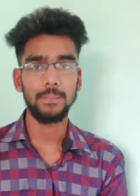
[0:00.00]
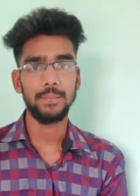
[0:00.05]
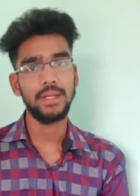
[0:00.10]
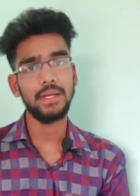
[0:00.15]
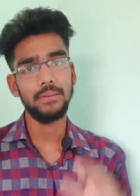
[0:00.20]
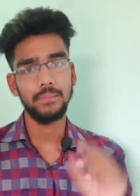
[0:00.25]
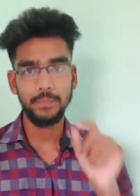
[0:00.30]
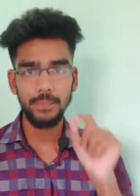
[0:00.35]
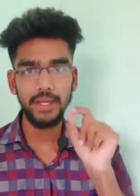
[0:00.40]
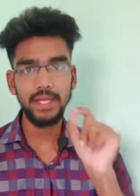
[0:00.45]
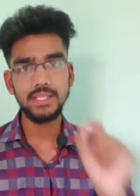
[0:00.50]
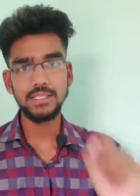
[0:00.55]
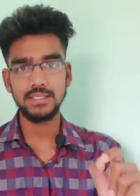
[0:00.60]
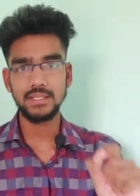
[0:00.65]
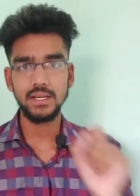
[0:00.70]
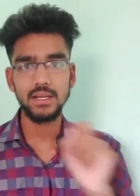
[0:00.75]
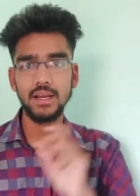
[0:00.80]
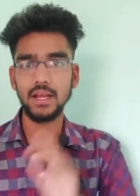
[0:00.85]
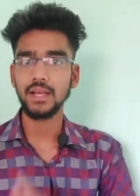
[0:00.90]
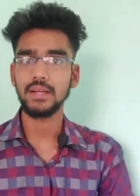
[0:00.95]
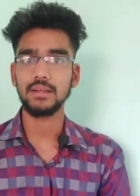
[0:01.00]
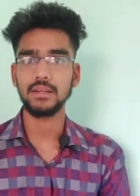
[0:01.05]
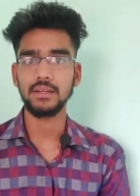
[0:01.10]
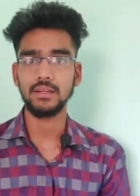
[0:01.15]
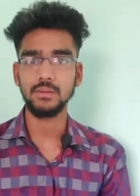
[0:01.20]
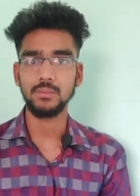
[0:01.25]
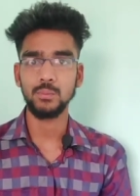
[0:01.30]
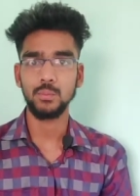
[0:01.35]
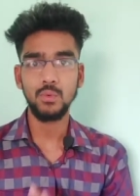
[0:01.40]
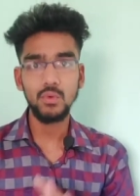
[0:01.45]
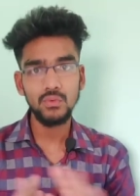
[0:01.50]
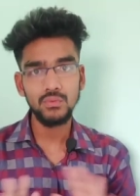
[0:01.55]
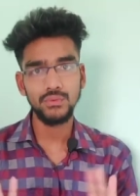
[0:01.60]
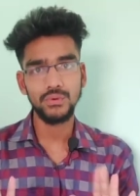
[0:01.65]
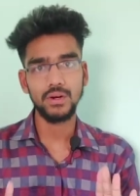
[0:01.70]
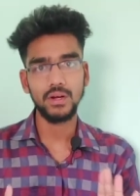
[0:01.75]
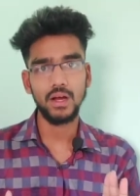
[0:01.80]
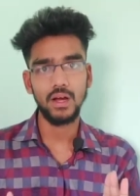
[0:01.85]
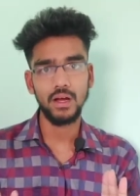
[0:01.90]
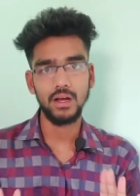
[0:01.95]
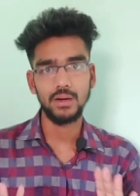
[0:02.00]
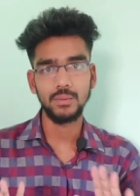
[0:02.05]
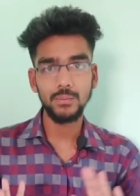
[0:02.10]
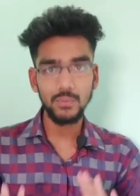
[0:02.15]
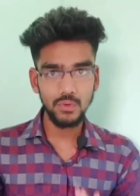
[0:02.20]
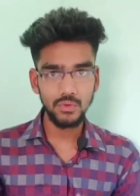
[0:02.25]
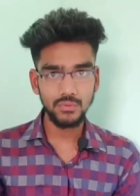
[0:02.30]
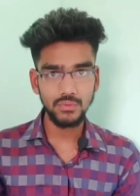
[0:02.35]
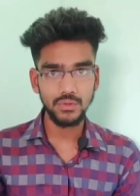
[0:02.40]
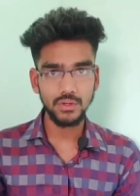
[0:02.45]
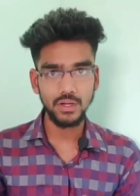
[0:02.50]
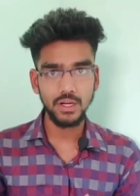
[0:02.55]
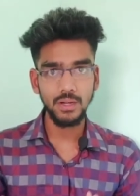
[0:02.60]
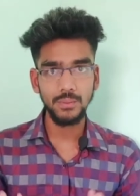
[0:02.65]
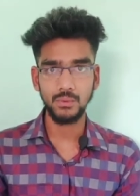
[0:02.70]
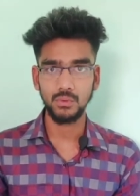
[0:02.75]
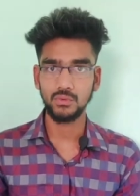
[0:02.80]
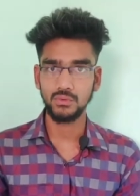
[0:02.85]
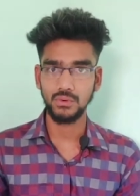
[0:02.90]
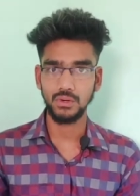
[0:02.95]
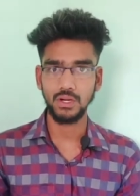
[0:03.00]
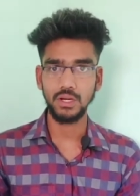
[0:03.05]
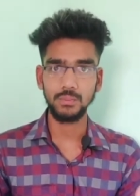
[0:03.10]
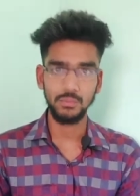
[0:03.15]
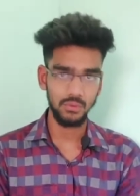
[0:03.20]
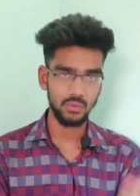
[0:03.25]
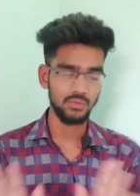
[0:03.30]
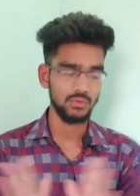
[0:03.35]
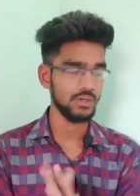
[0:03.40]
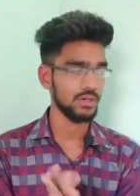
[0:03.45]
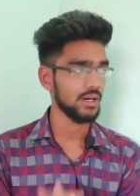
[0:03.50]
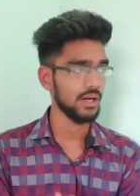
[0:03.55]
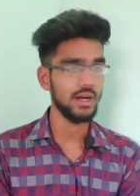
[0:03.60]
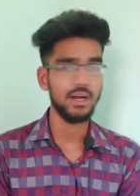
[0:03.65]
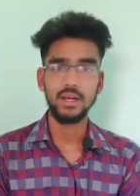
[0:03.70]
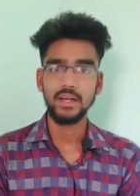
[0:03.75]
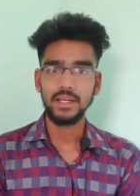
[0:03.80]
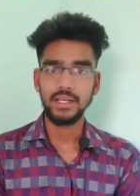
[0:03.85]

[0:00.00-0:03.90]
நீ பேசுகிற ரைட்டு ப்ரூஃப் இருக்கா ப்ரூஃப் இருக்கா ப்ரூஃப் இருக்கா ப்ரூஃப் இருக்கா